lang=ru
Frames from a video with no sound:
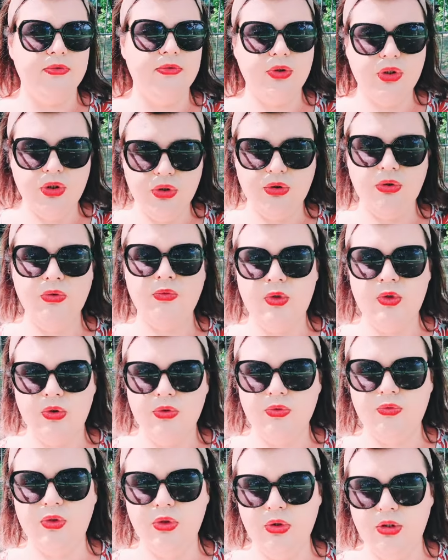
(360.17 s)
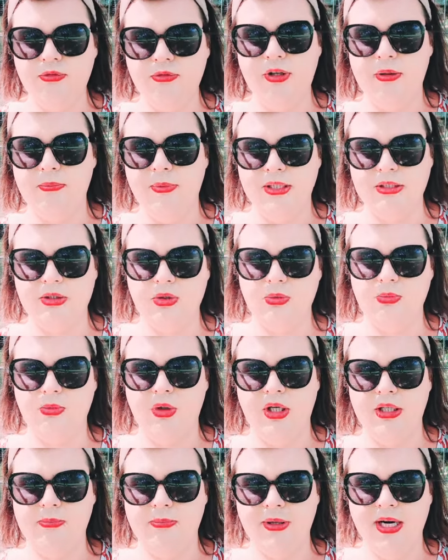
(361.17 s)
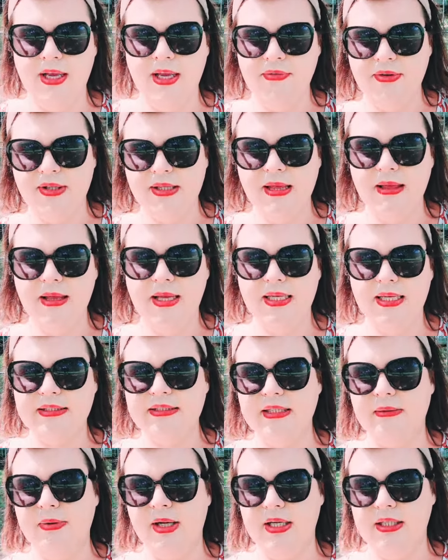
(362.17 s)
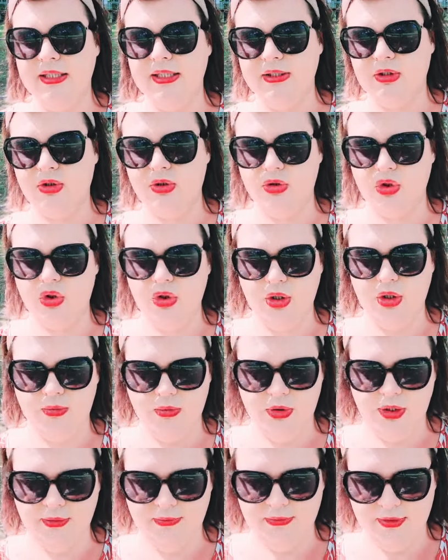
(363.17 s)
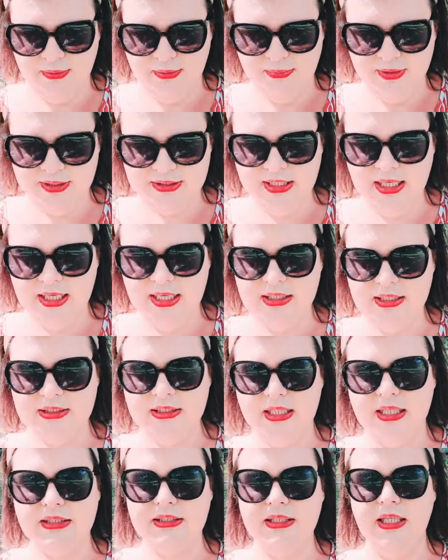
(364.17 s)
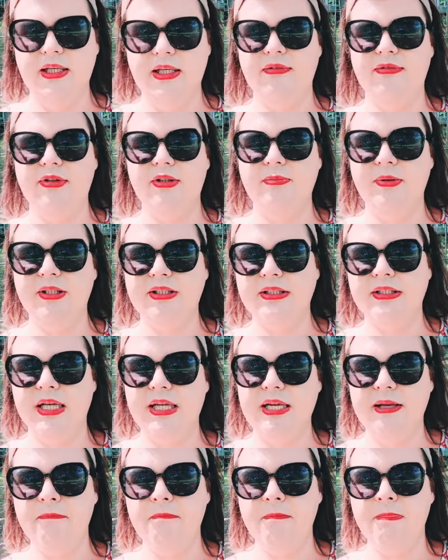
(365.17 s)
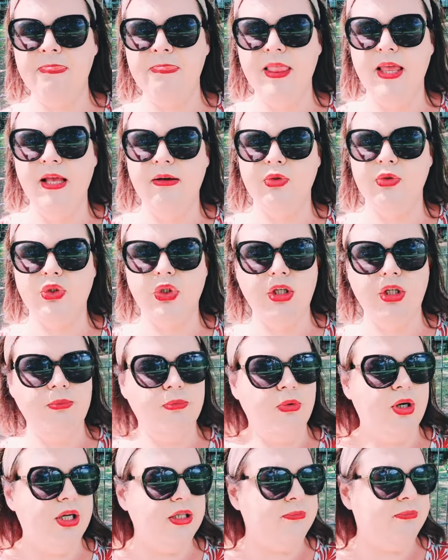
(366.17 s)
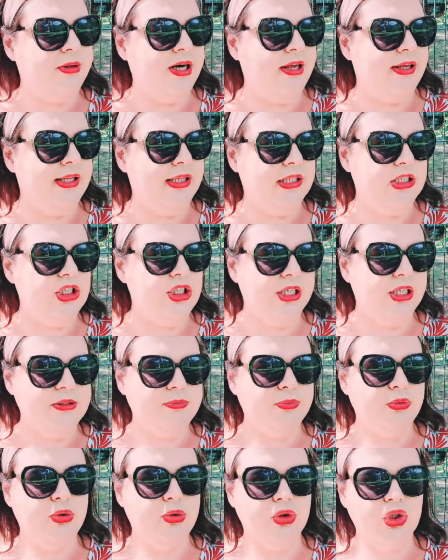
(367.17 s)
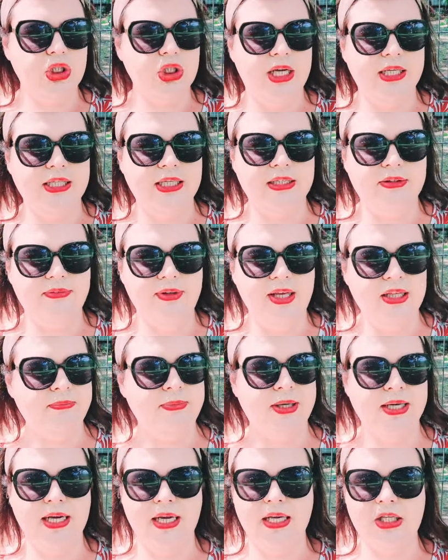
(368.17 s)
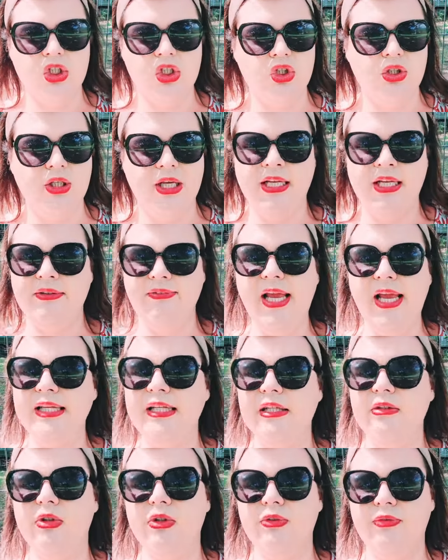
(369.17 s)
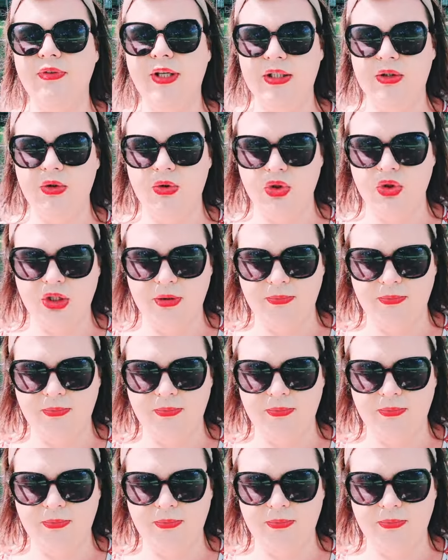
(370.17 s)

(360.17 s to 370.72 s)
всю, ну, всю, всю информацию ему отправила, и за больницу, что его не выписали, Стаса не выписали, все ему отправила. Сейчас буду ждать ответ, пока еще не ответил, вот видео уже